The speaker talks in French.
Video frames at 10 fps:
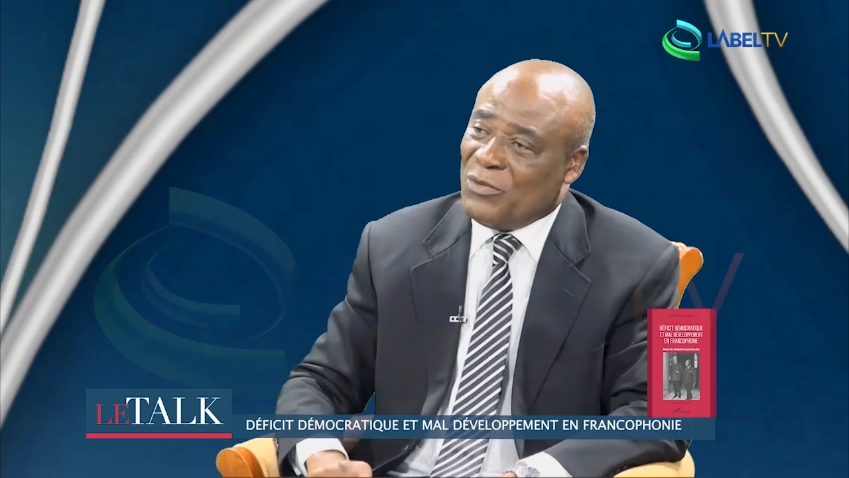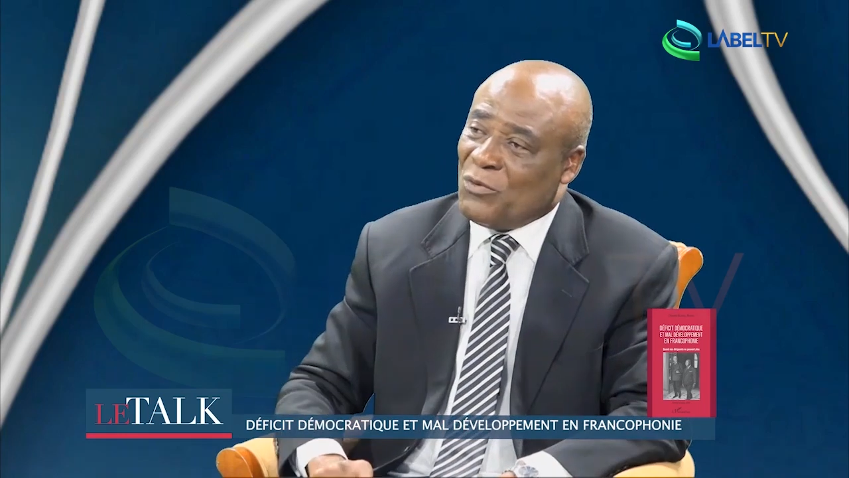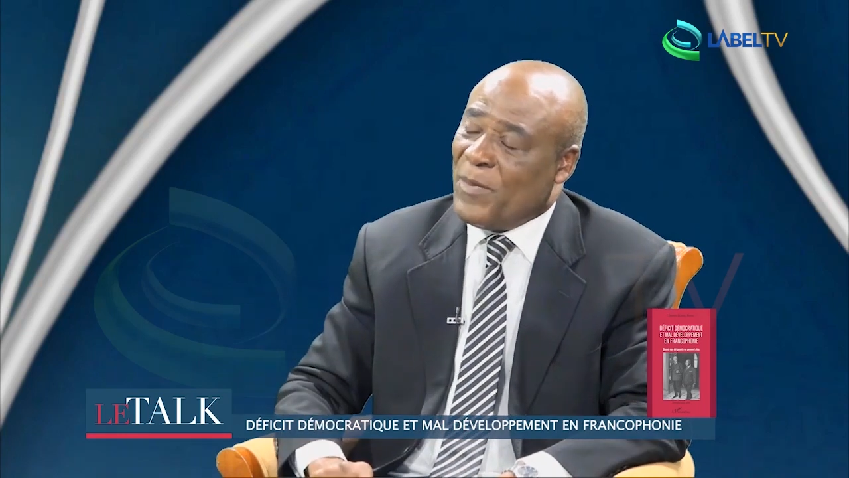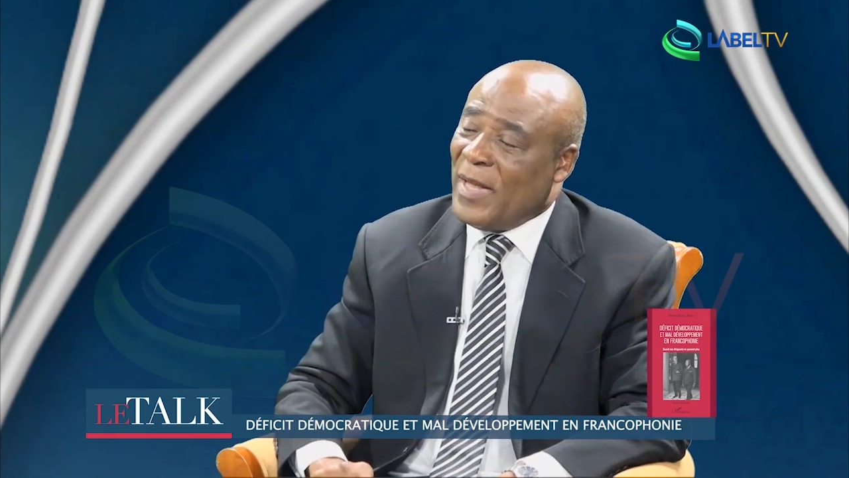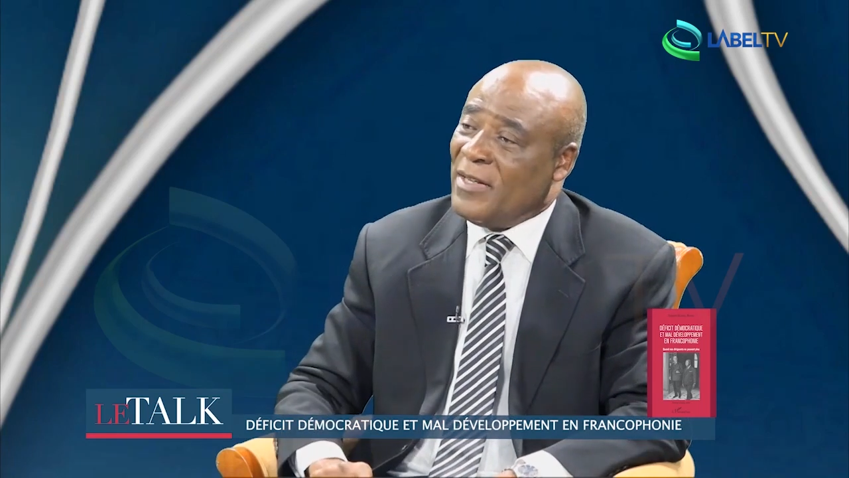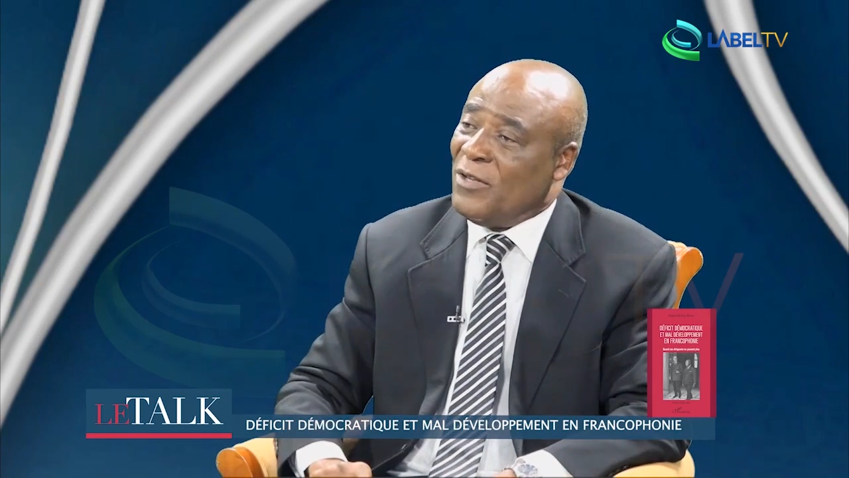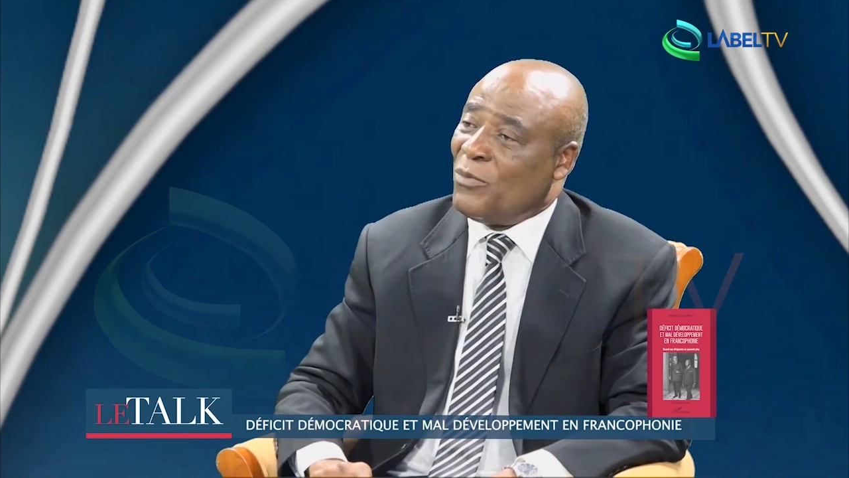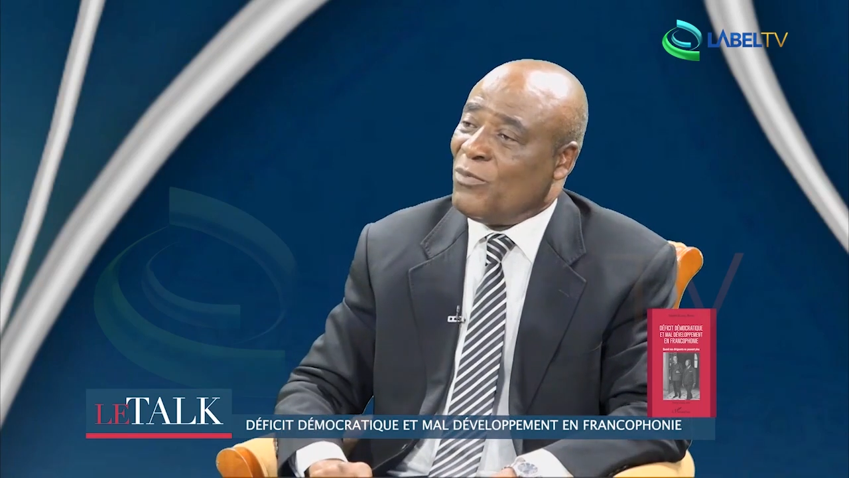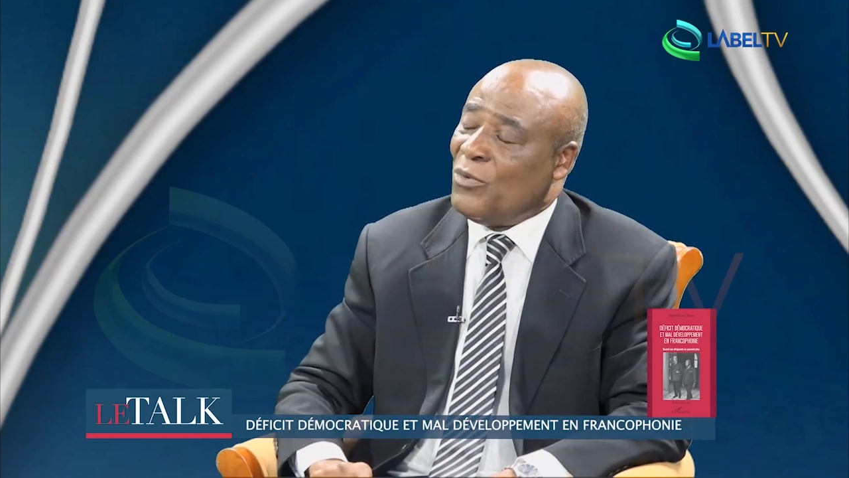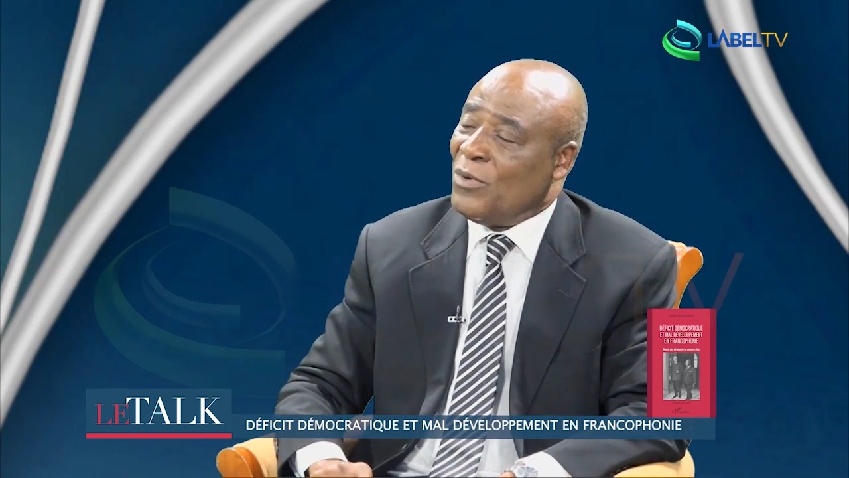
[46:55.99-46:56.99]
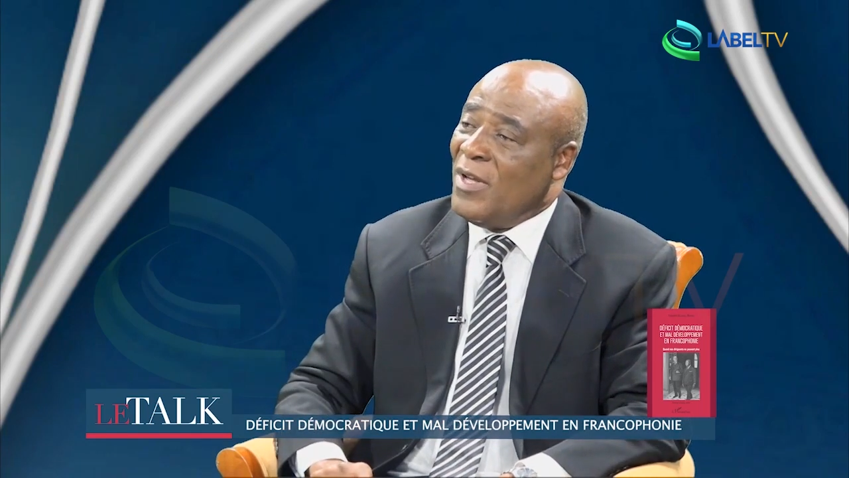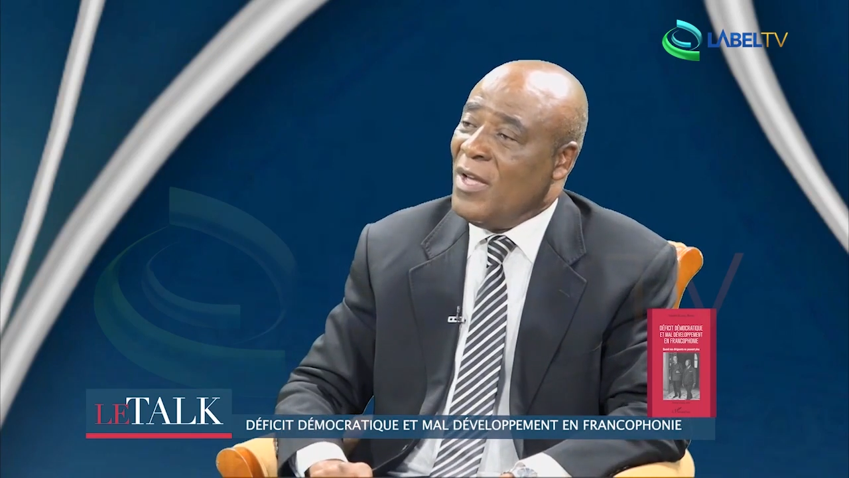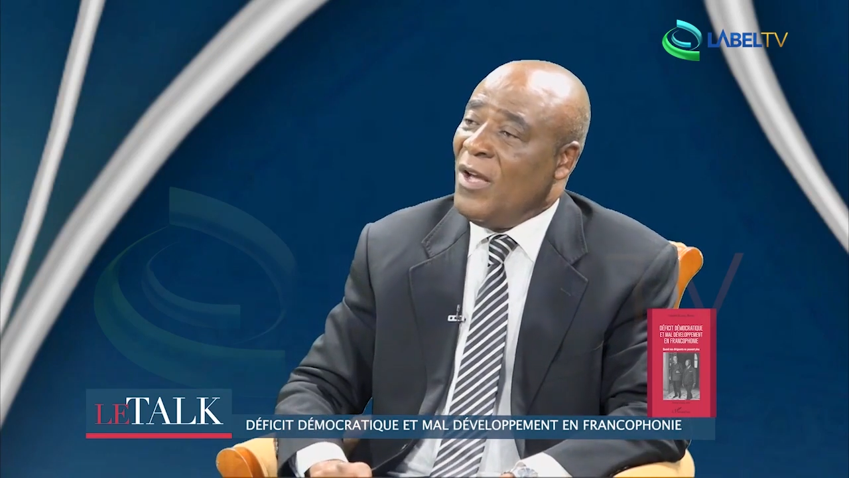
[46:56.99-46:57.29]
puisque vous parlez de rupture.